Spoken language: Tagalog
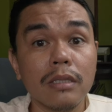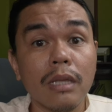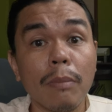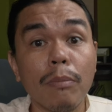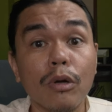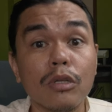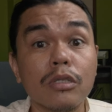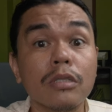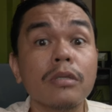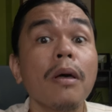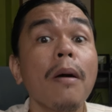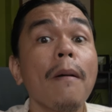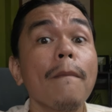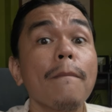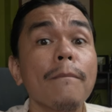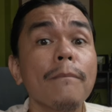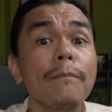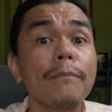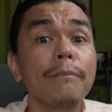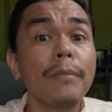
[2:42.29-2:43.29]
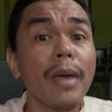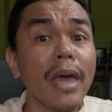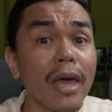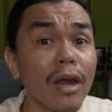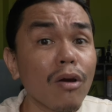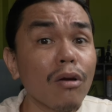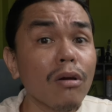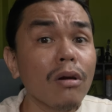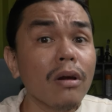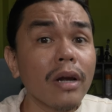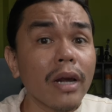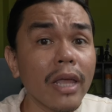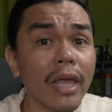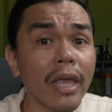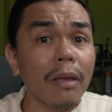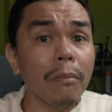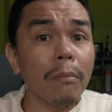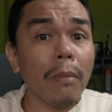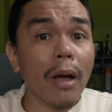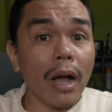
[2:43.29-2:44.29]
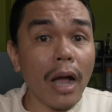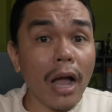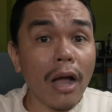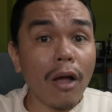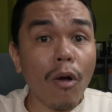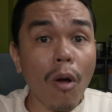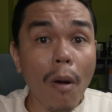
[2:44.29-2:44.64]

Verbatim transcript: Tapos, meron ring mga